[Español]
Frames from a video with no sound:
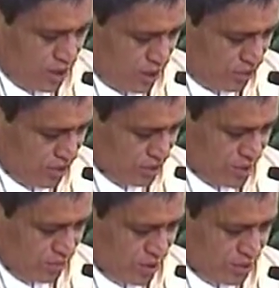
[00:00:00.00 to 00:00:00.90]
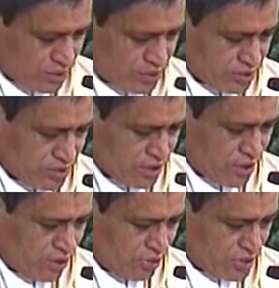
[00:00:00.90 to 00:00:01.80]
Amados hermanos,
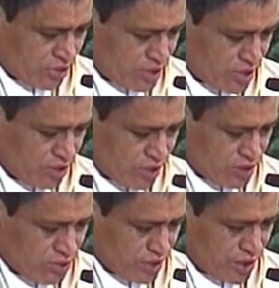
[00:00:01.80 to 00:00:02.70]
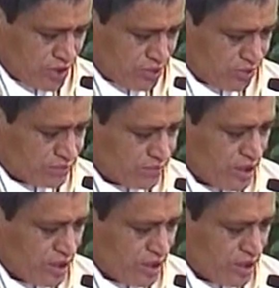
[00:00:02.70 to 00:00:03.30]
y nuestro Señor Jesucristo,